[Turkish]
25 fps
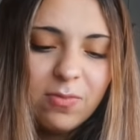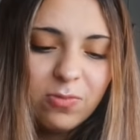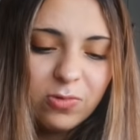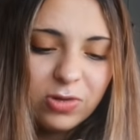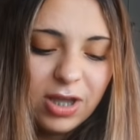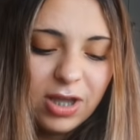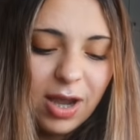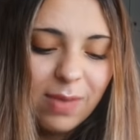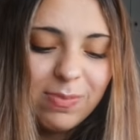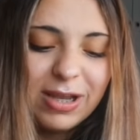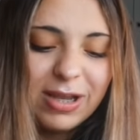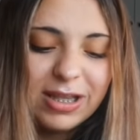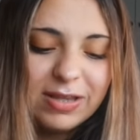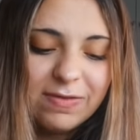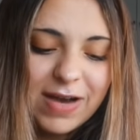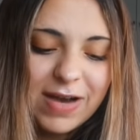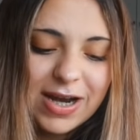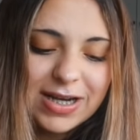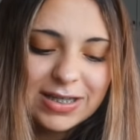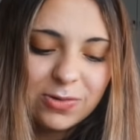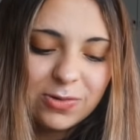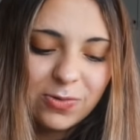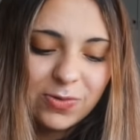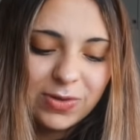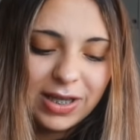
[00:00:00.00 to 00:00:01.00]
Bunun tablet
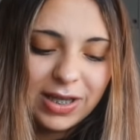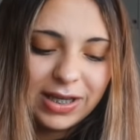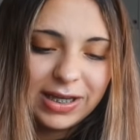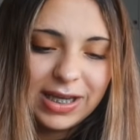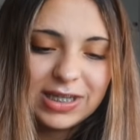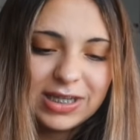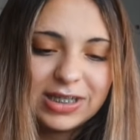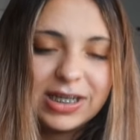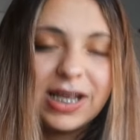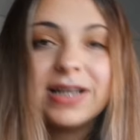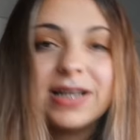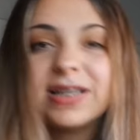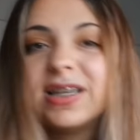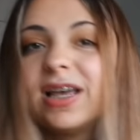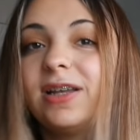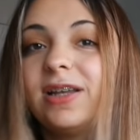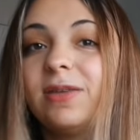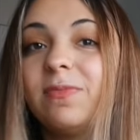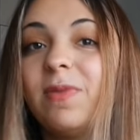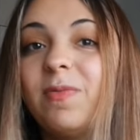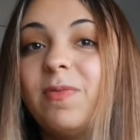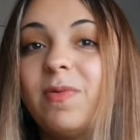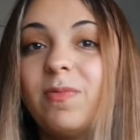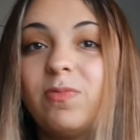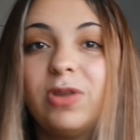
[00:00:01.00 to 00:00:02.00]
versiyonu da keşke
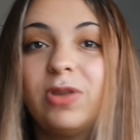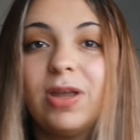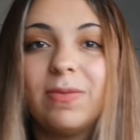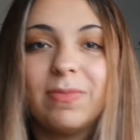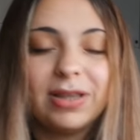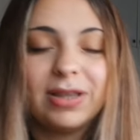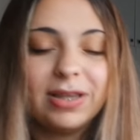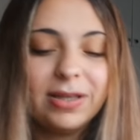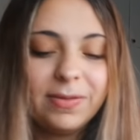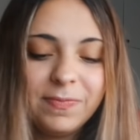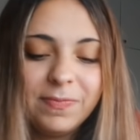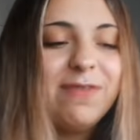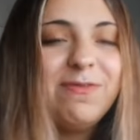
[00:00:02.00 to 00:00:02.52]
alsaydım ama bulamadım.